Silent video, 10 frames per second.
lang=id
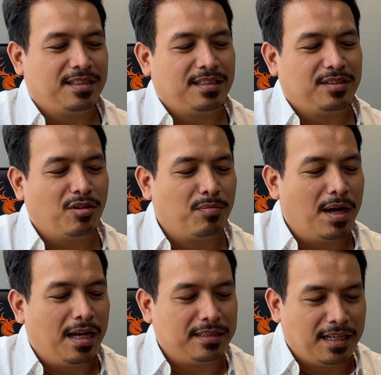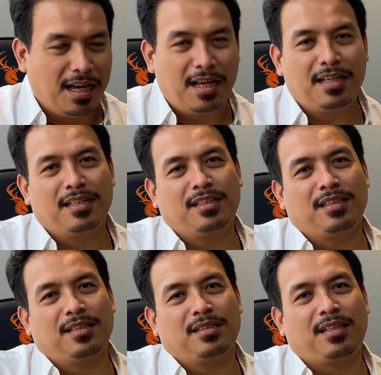coba aja
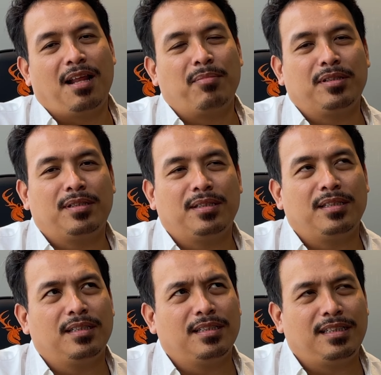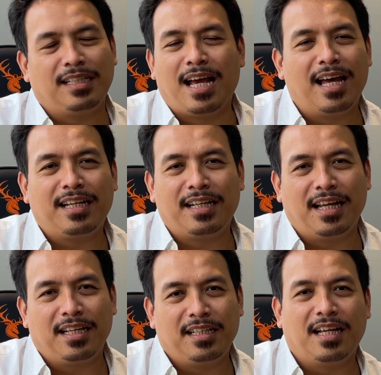selama e, tiga hari deh
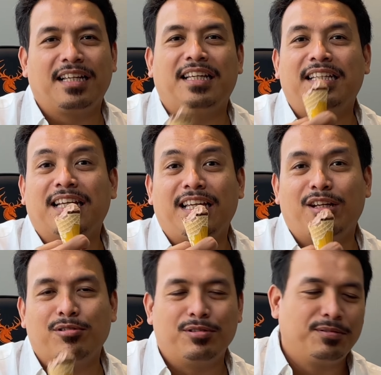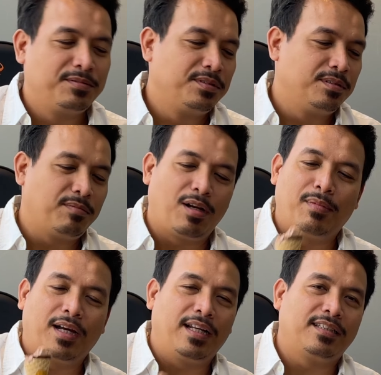yang giginya ngilu. Kalau
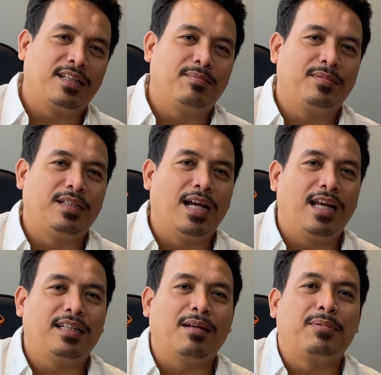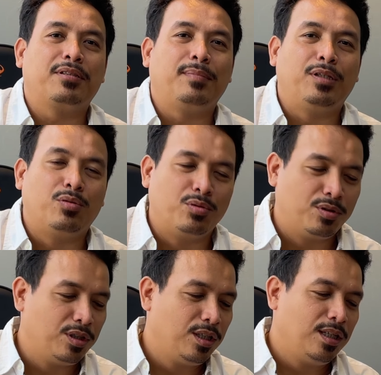makan es krim tiga hari sampai
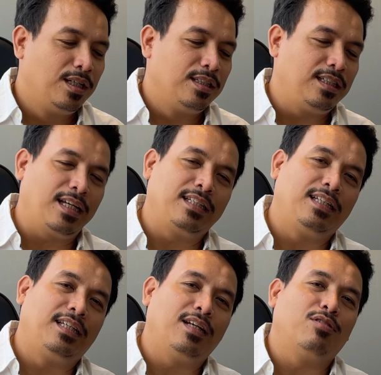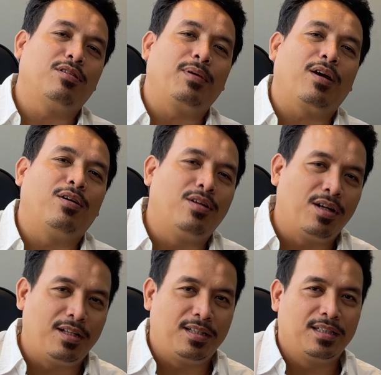seminggu, sikat gigi nggak usah pakai
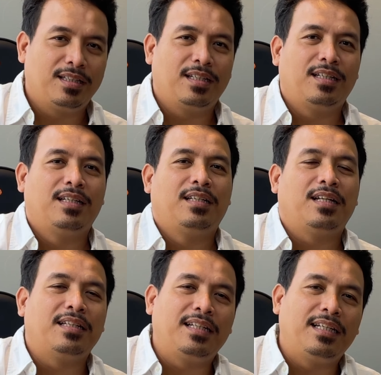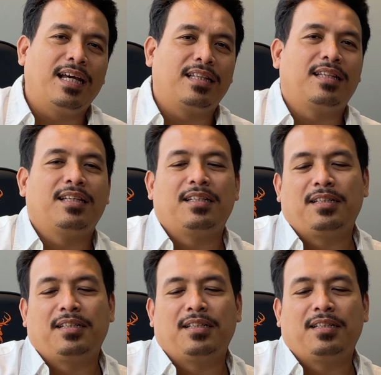odol. Nanti lihat